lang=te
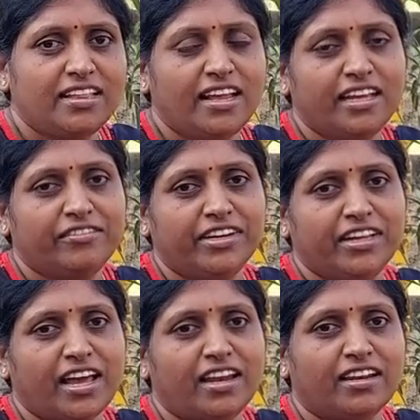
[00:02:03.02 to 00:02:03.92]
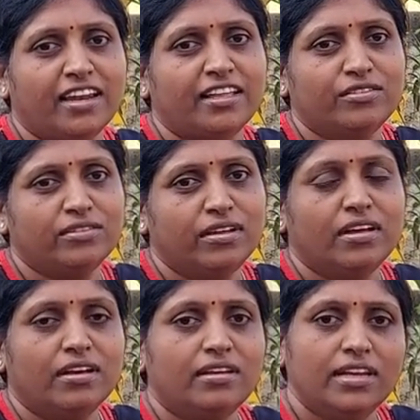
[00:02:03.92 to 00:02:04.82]
ఇదే లిక్విడ్ ఇవ్వాలని లేదు
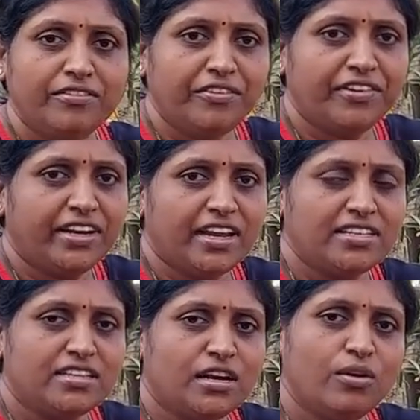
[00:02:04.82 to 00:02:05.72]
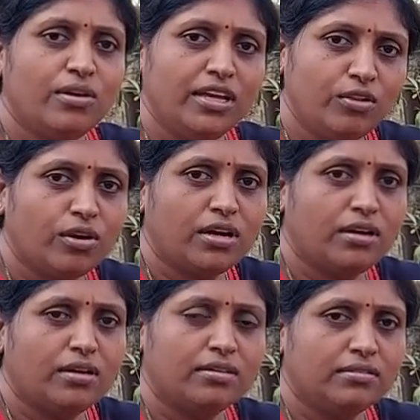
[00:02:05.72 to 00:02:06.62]
లిక్విడ్ ఫెర్టిలైజర్లో ఇది ఒక
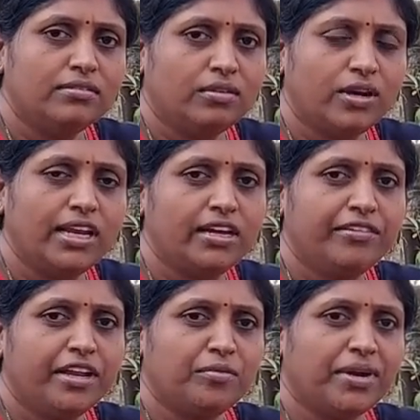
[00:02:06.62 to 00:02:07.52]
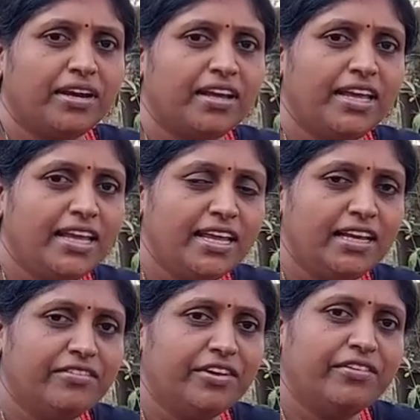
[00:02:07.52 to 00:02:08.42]
ఒక లిక్విడ్ అనమాట ఈ
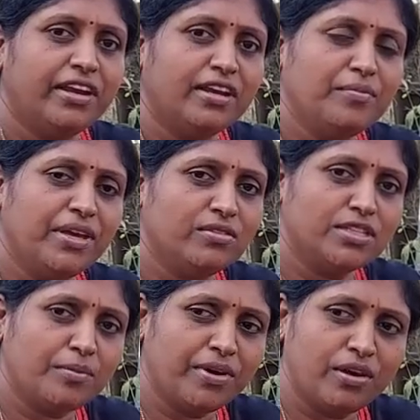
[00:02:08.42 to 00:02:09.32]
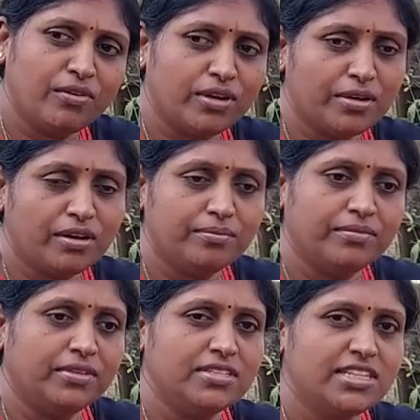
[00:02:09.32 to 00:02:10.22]
లిక్విడ్ వలన మీరు సమ్మర్లో కూడా
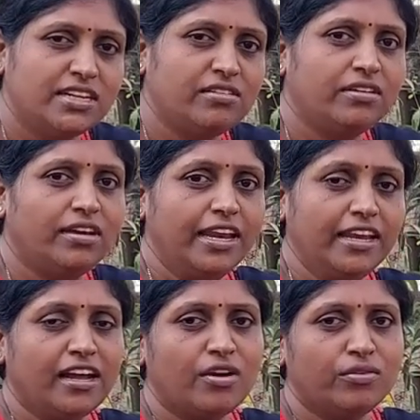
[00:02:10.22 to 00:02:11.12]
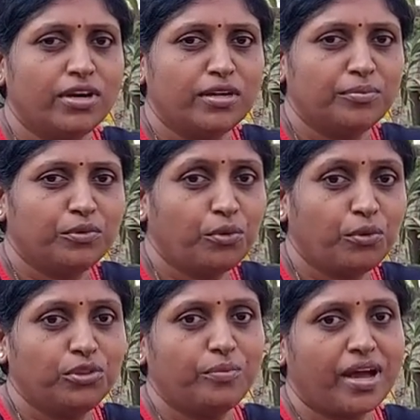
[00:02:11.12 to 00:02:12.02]
చెట్లు గ్రీన్గా ఉండడము
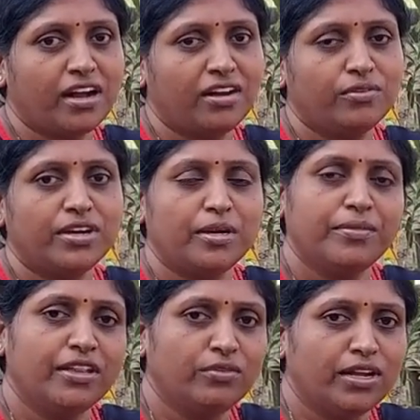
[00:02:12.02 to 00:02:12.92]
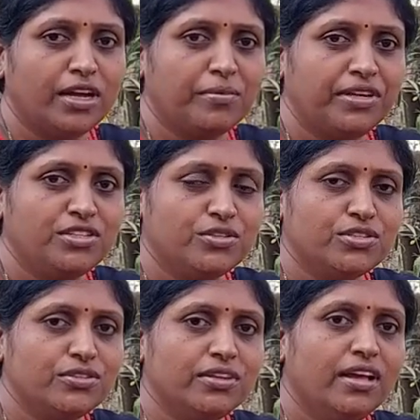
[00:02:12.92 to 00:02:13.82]
గ్రోత్ బాగా ఉండడం అది కూడా
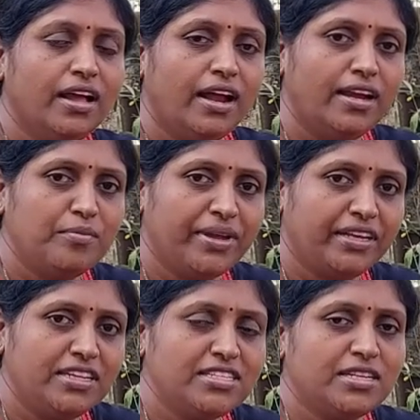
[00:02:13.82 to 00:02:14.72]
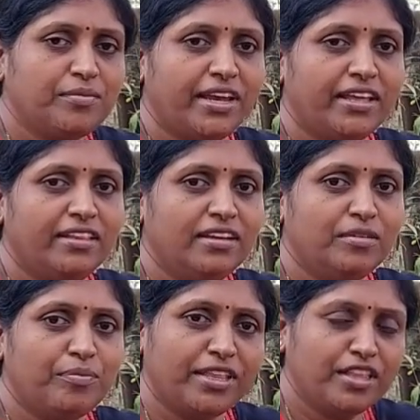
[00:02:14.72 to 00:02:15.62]
గమనించవచ్చు అంటే మెగ్నీషియం అనేది
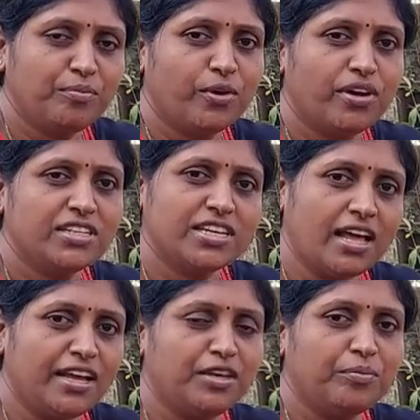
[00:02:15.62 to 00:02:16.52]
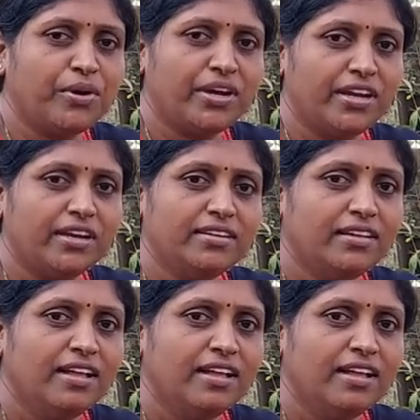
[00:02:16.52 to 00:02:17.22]
ప్రతి మొక్కకు చాలా ఇంపార్టెంట్